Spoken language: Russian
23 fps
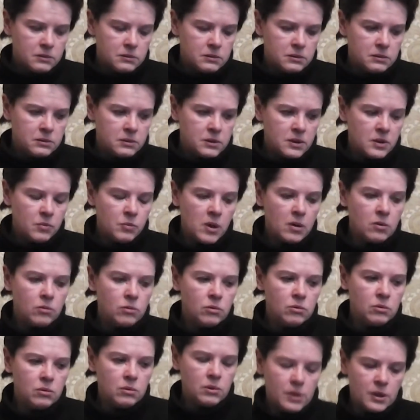э, не
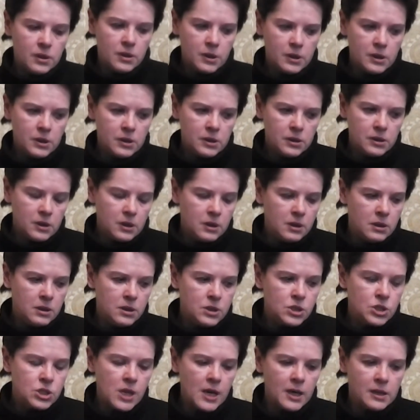могу
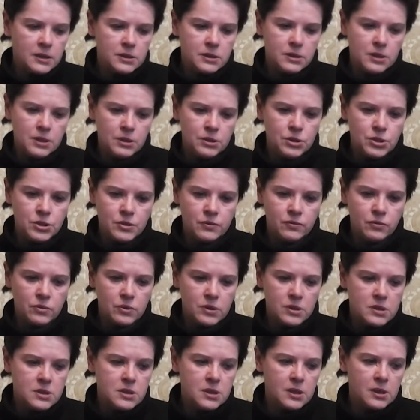лежать и ничего не
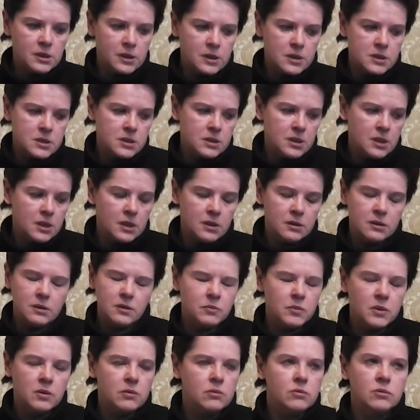делать. Я не
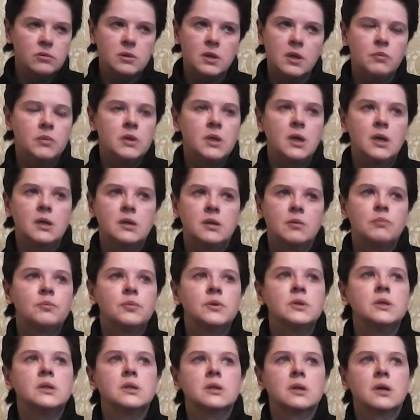могу. Для меня это
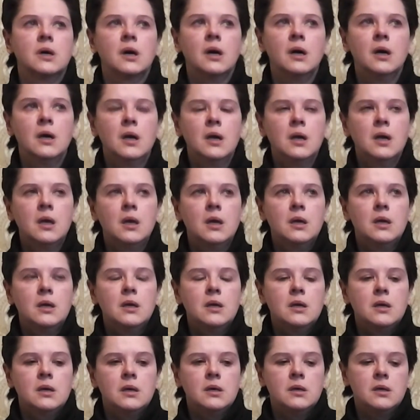пытка.
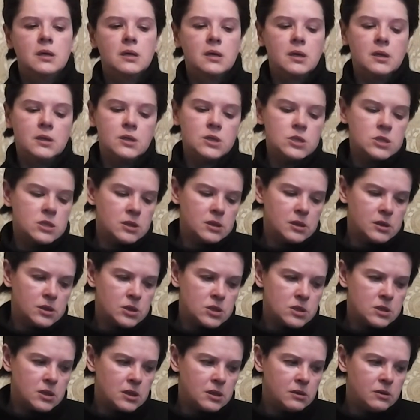Я, конечно,
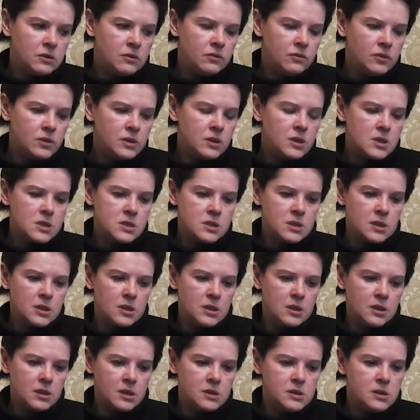должна двигаться и
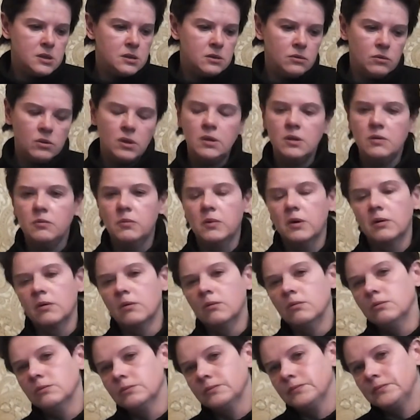ходить, но я не
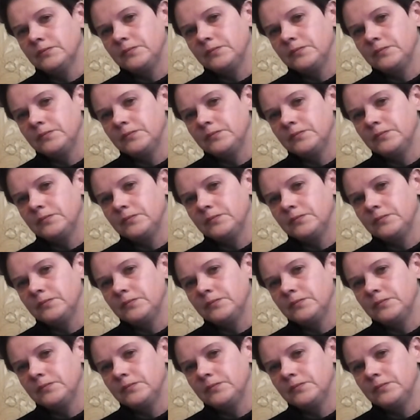могу.